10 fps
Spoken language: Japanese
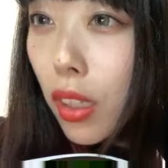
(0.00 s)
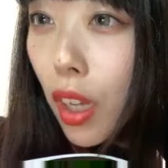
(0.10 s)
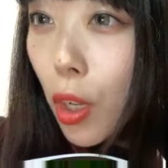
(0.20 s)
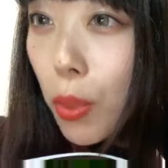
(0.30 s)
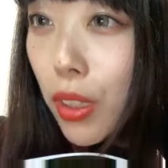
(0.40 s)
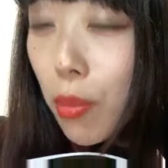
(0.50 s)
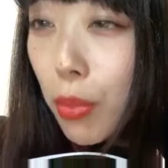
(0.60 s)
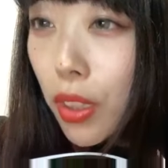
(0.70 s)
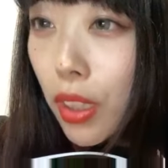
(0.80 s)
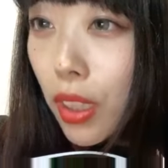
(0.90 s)
青葉さ
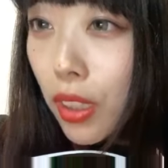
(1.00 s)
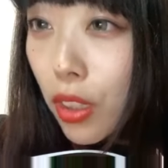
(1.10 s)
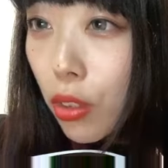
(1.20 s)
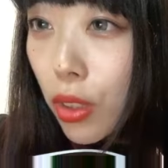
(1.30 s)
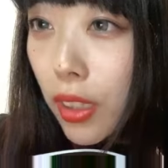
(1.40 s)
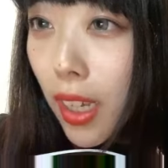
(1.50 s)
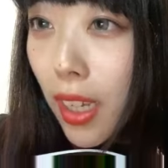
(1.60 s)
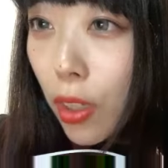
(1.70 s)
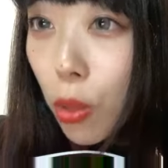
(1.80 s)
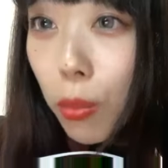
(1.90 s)
ん珍しくこち
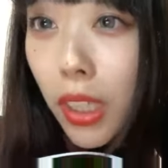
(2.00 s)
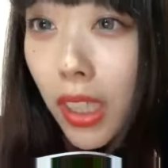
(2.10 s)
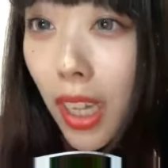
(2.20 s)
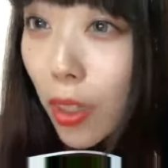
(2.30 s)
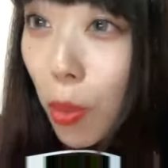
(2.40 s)
らへ。こんばんざい。